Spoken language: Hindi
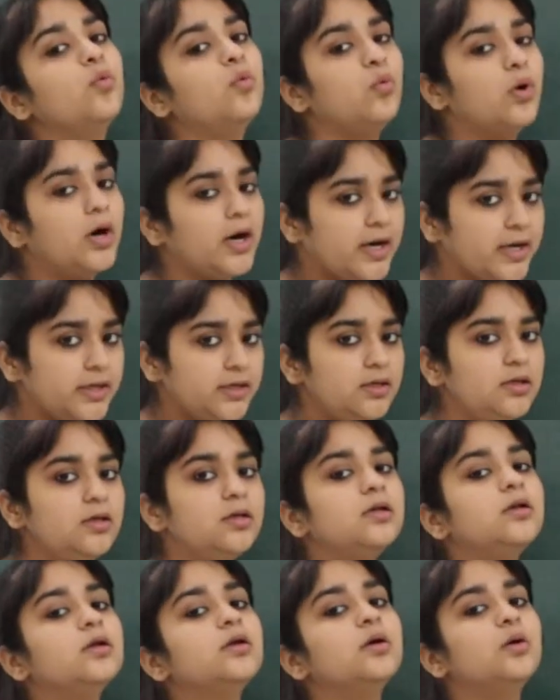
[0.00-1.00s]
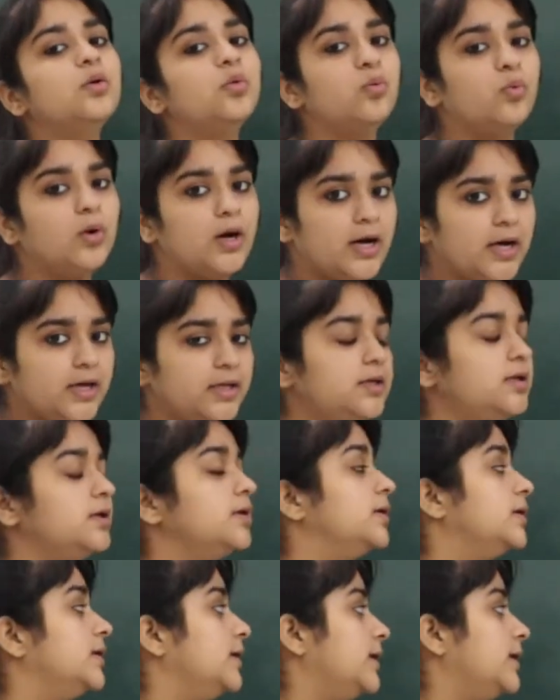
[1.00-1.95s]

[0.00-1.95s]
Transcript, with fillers: वन वन